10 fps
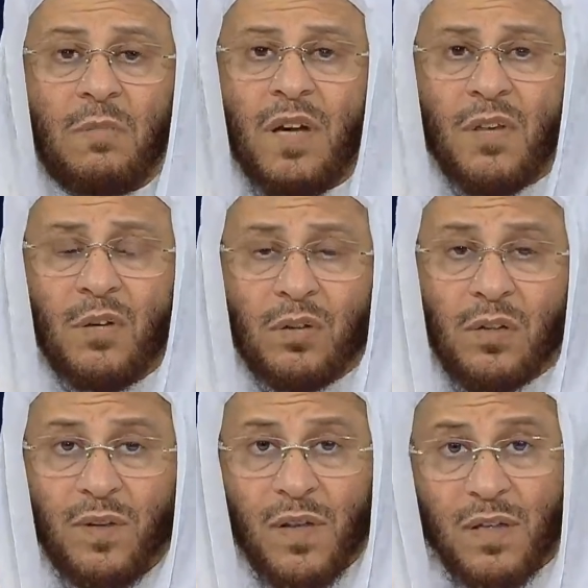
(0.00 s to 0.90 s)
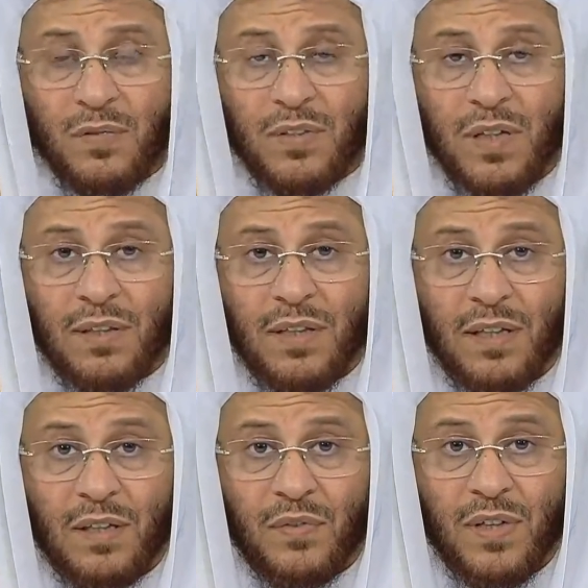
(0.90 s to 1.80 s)
لماذا أختي الفاضلة افترضت
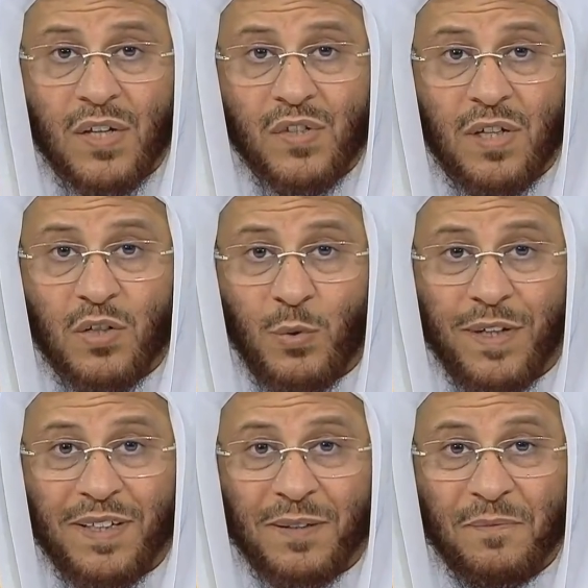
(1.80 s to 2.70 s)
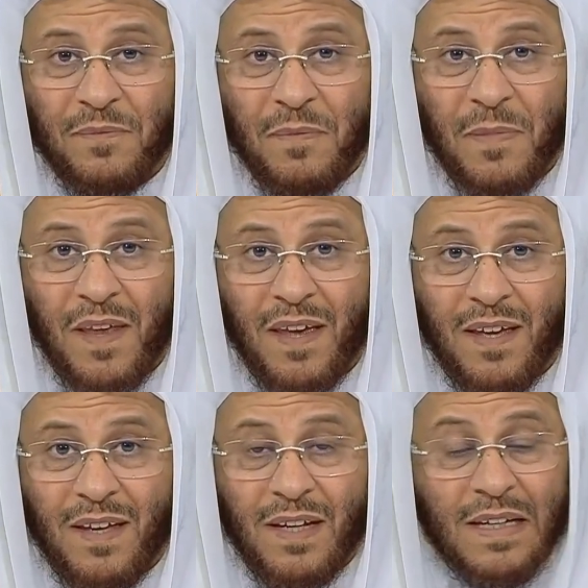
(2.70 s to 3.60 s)
أن فيها سحر وعين
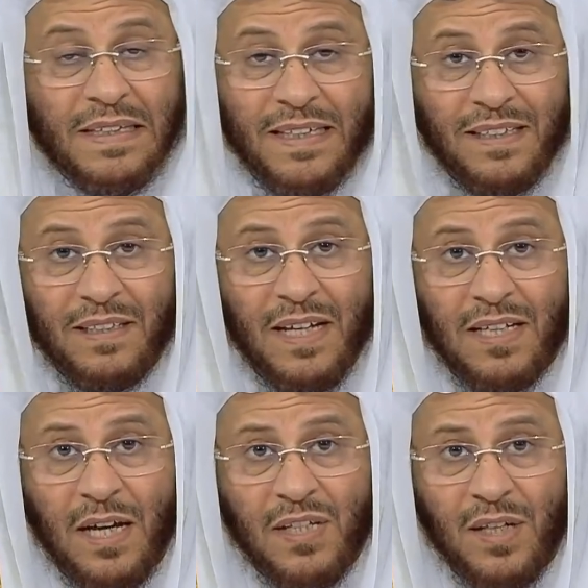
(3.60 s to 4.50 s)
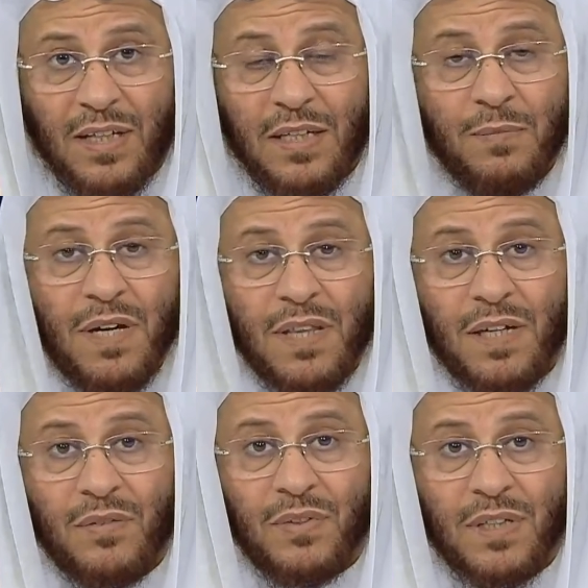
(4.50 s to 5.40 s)
يعني أنا أسأل
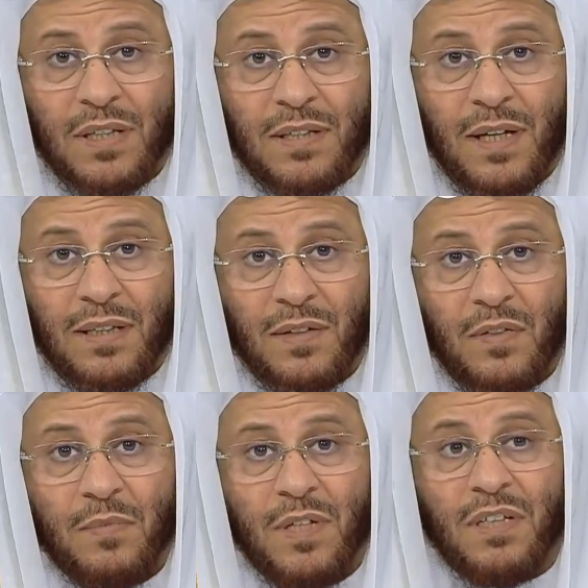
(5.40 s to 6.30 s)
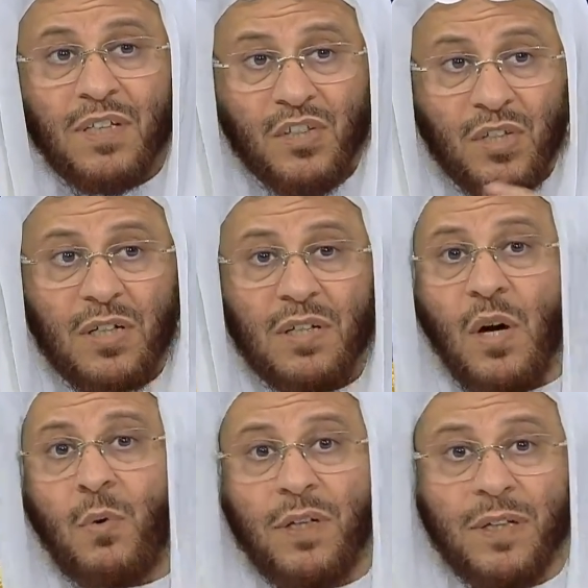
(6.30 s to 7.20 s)
لماذا افترضت أن في ابنتك سحر
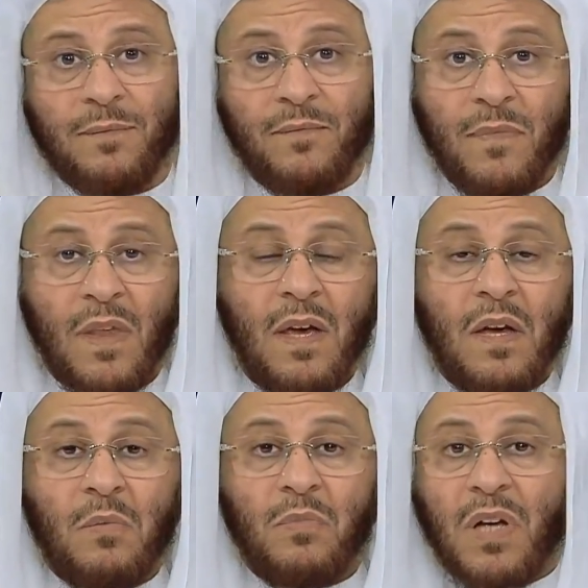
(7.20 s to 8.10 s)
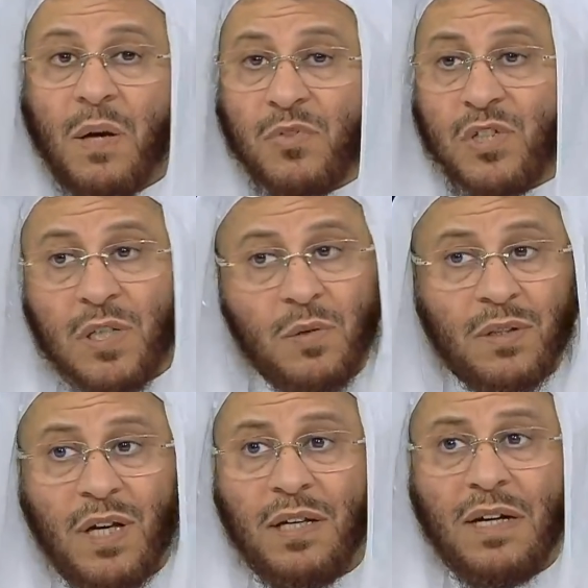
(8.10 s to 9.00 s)
أو عين من خمس
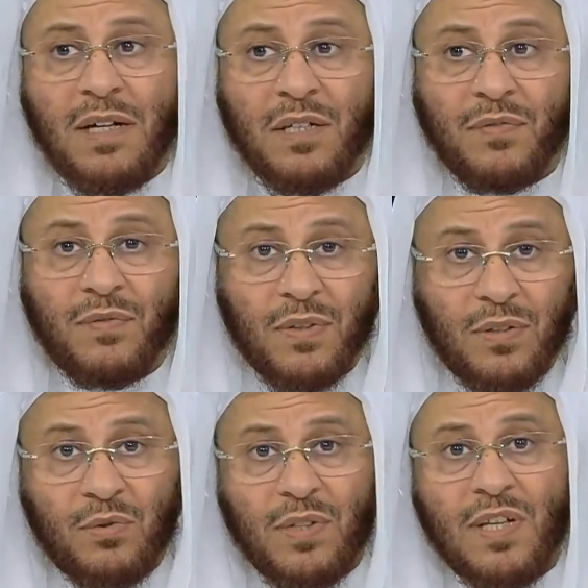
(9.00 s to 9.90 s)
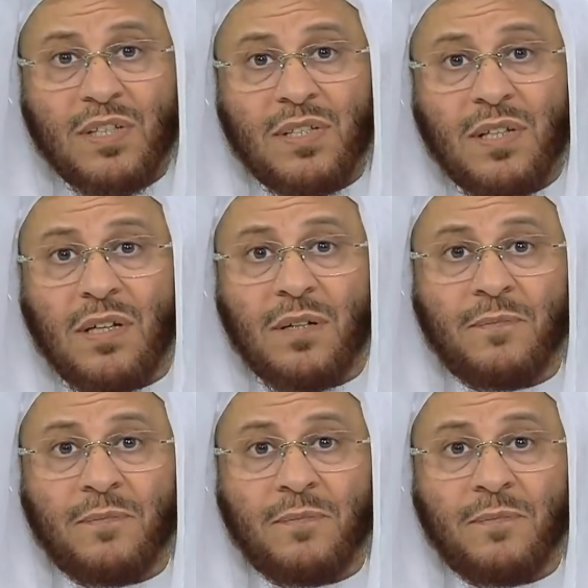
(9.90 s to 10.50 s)
سنوات أنا أعرف أناس